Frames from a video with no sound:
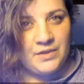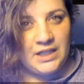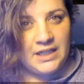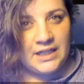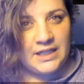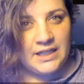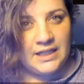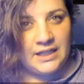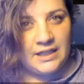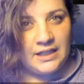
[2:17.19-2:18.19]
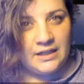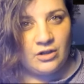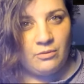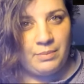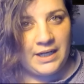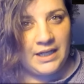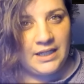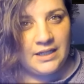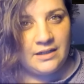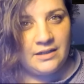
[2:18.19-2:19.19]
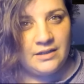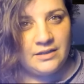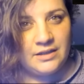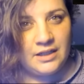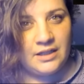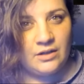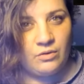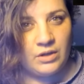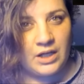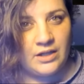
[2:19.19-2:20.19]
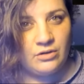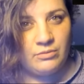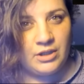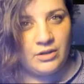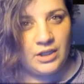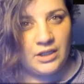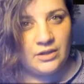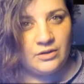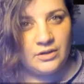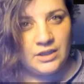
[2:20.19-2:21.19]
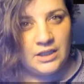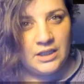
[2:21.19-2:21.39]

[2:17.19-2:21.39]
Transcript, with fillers: tiene que comparecer en el juzgado número 5